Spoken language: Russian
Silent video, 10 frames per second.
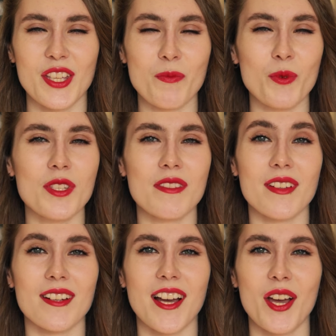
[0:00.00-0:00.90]
И пусть
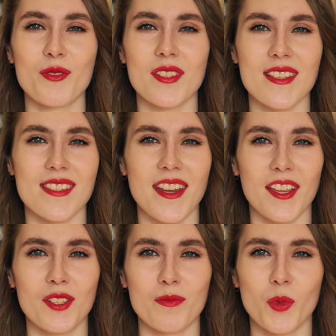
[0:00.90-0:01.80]
сверкают
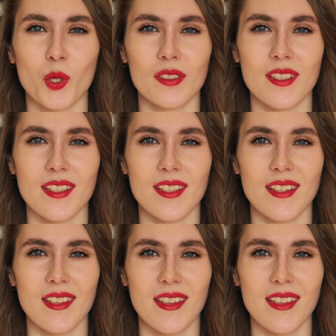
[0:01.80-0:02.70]
разряды молний
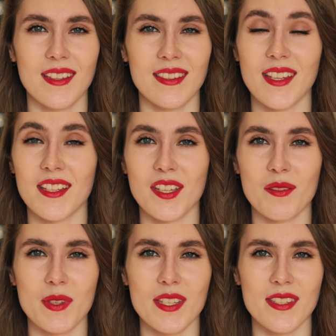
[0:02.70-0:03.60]
на
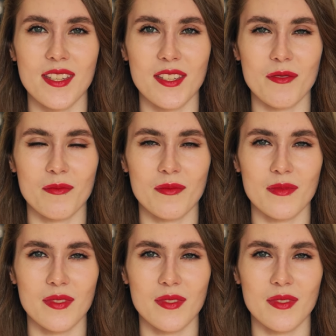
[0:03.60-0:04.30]
небе синим,